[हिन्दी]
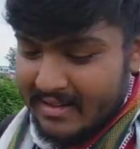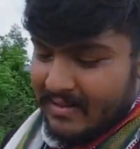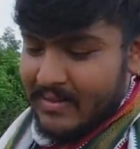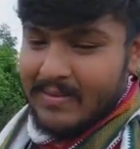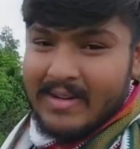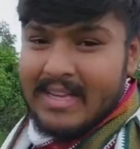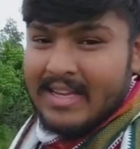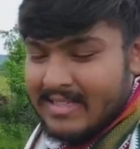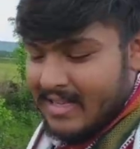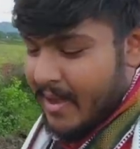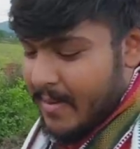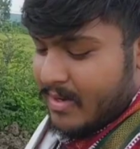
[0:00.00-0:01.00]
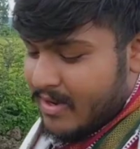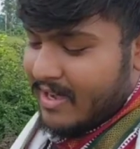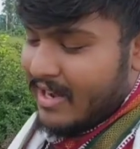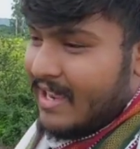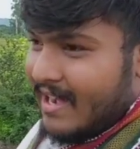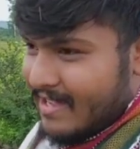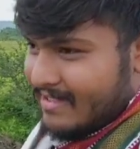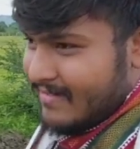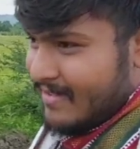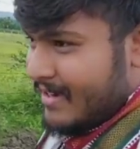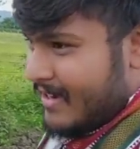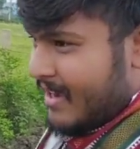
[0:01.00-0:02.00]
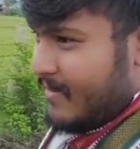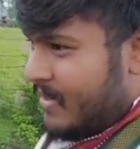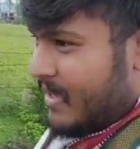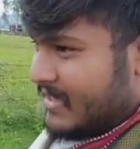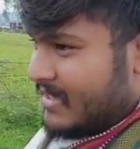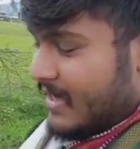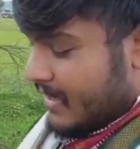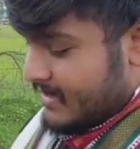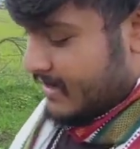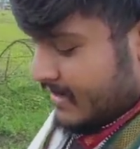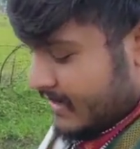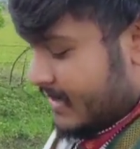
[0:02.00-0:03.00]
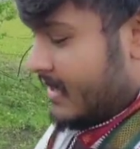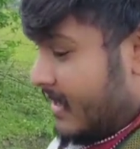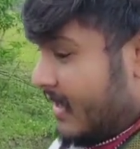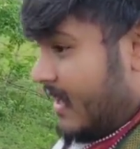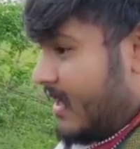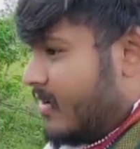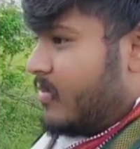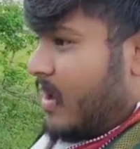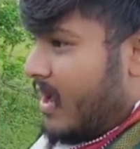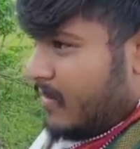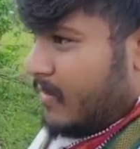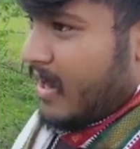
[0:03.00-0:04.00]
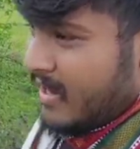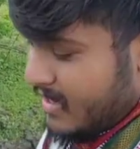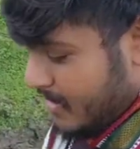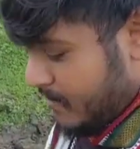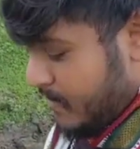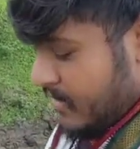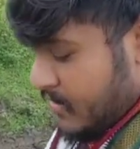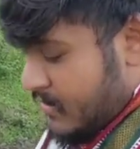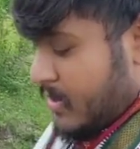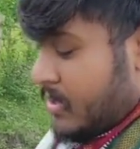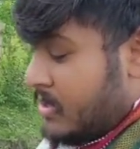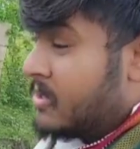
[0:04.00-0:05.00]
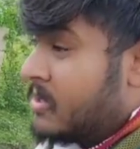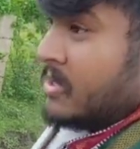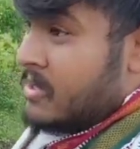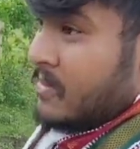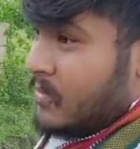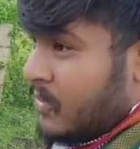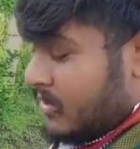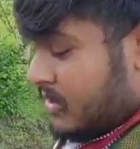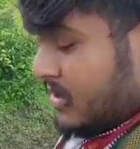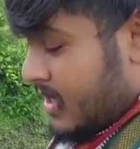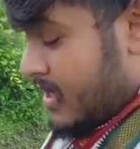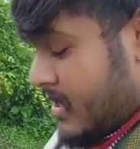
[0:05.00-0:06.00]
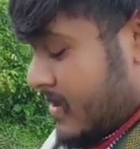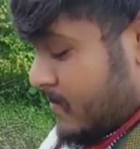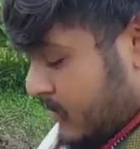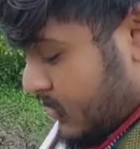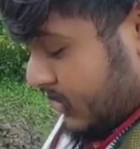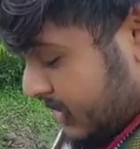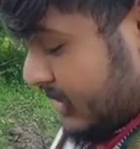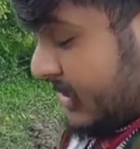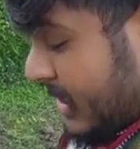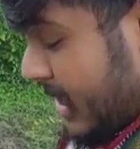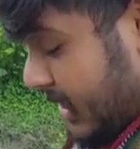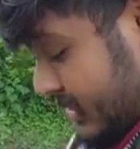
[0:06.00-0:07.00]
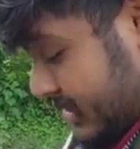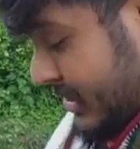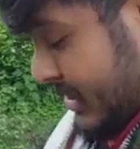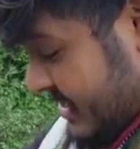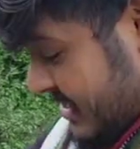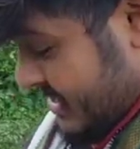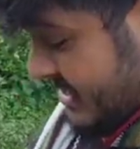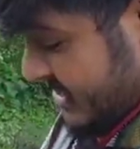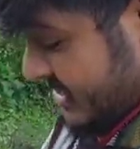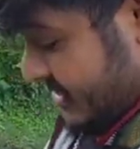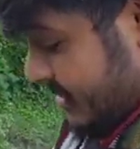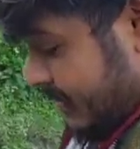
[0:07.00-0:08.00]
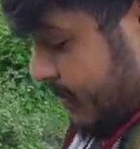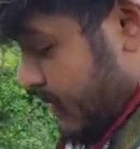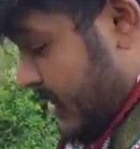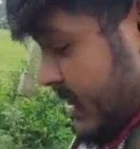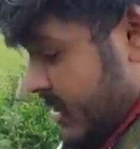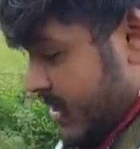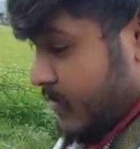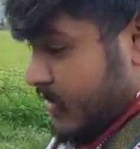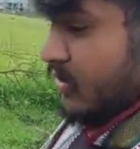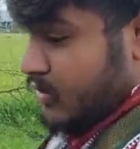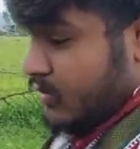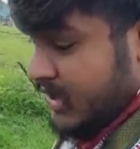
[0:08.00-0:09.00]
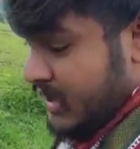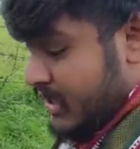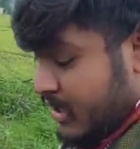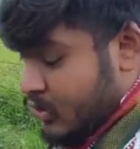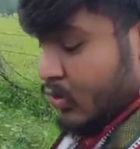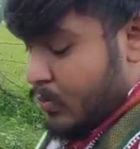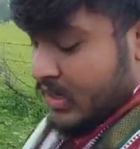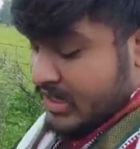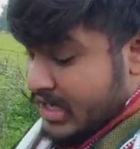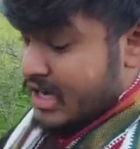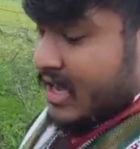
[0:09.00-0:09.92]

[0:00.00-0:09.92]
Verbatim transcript: तो भैया सामने वाले आदमी का काम लग जाए अब अब आइए अपन को बहुत ही ज़्यादा इम्पोर्टेंट टास्क जिस पे अपन को मिट्टी के ऊपर चलना